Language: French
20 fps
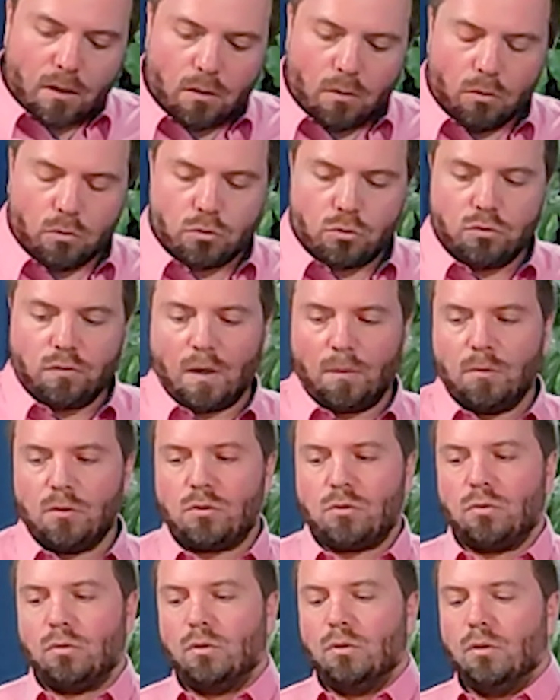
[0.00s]
On joue vraiment
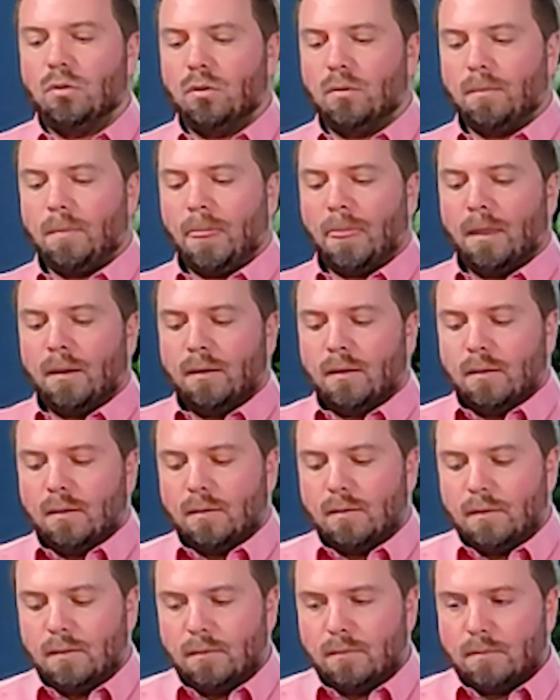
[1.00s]
sur le,
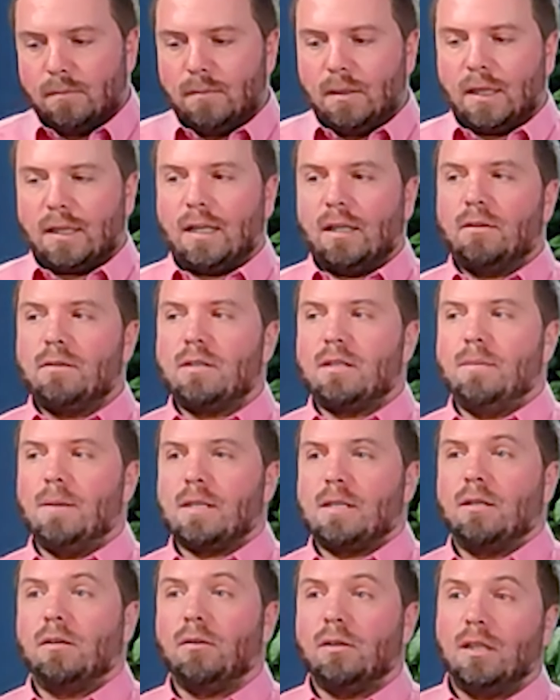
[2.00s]
la carte de
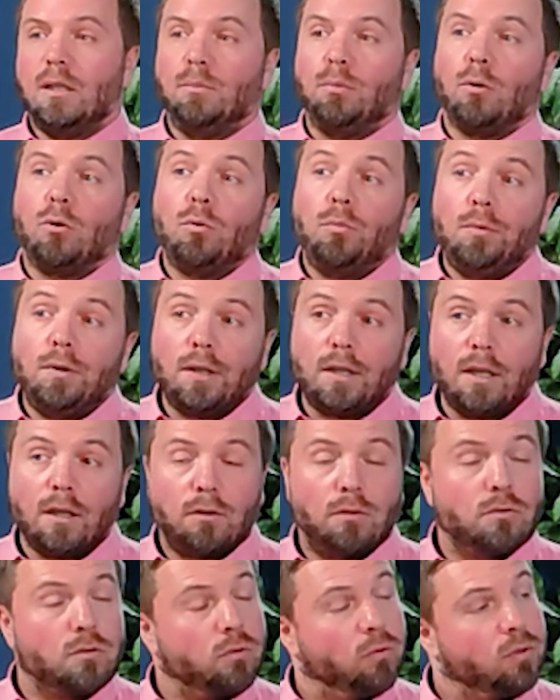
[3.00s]
cybersécurité pour communiquer
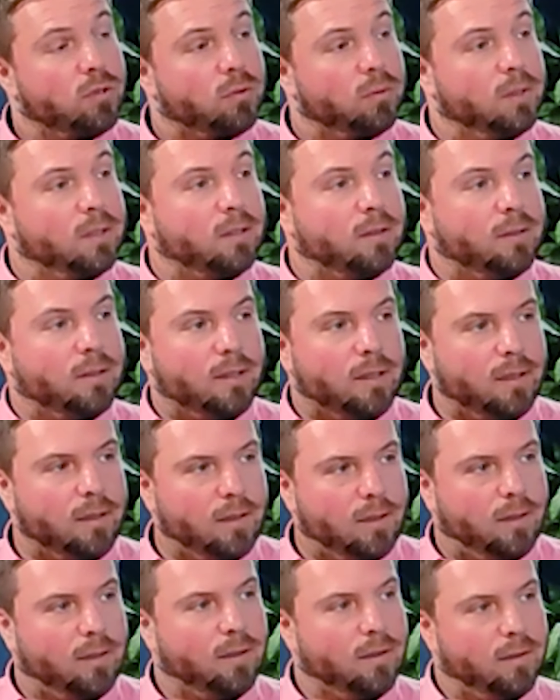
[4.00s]
qu'une solution Eaton
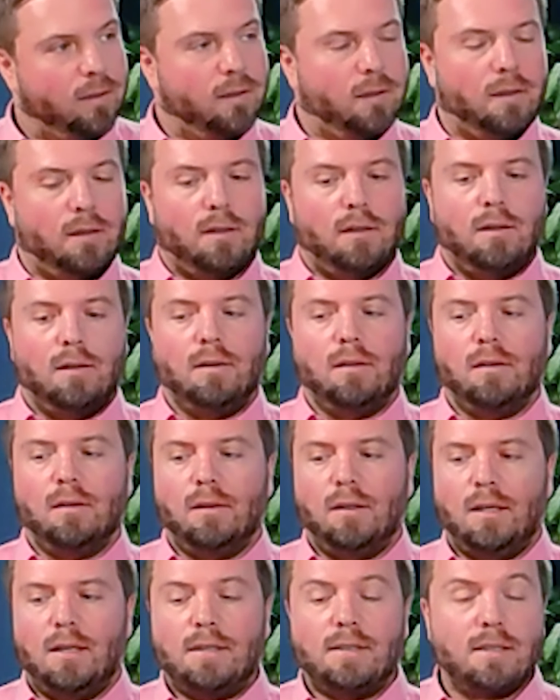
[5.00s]
est,
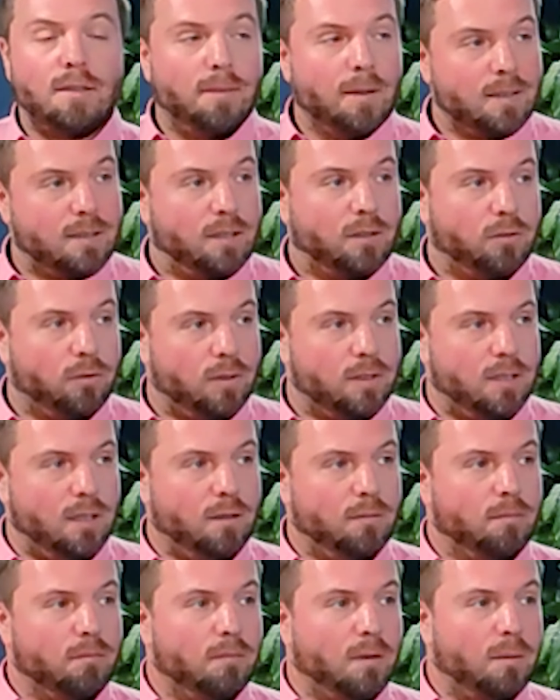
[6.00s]
euh, est
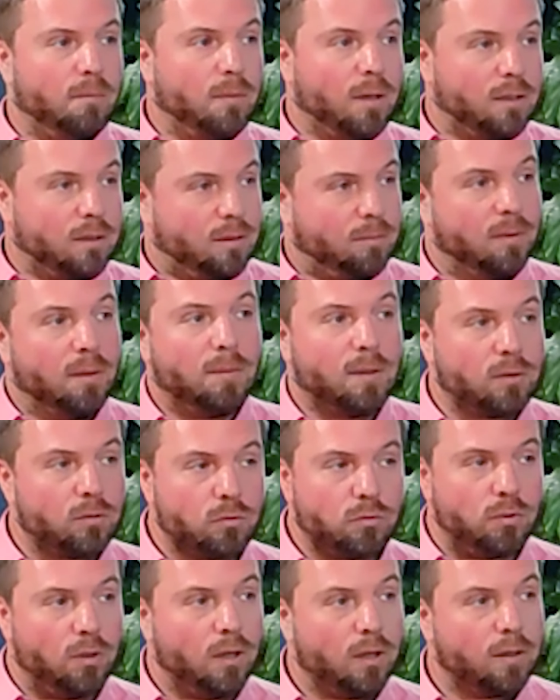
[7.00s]
cybersécurisée, même un, même un
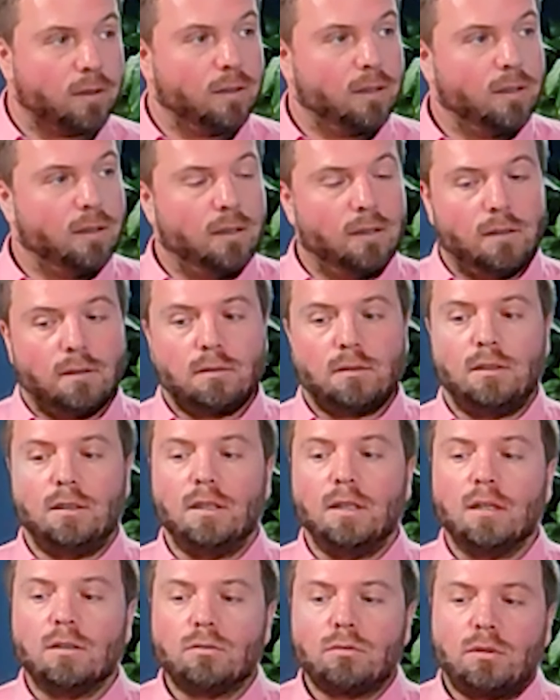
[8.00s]
onduleur,
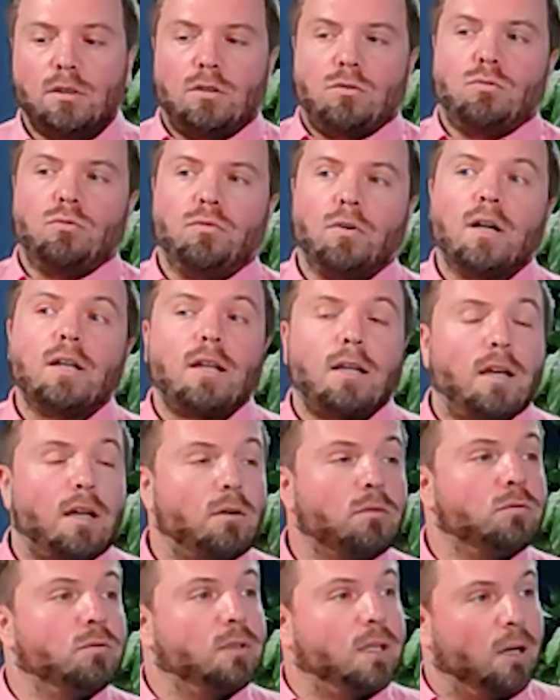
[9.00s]
qui, euh, qui, est souvent la
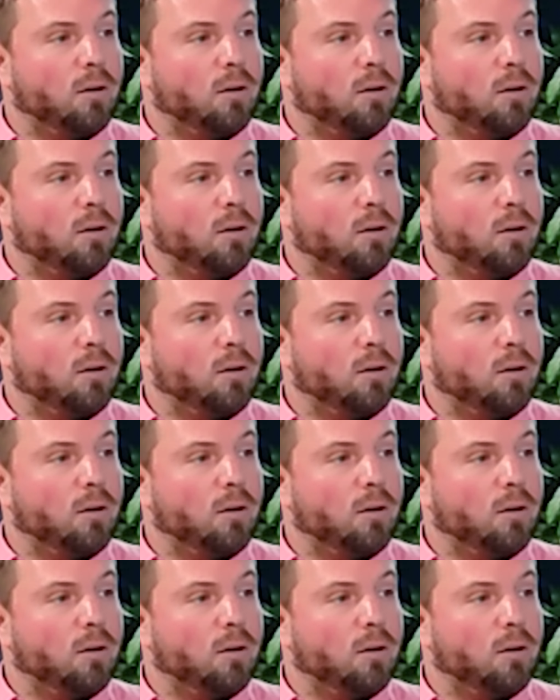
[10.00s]
dernière roue du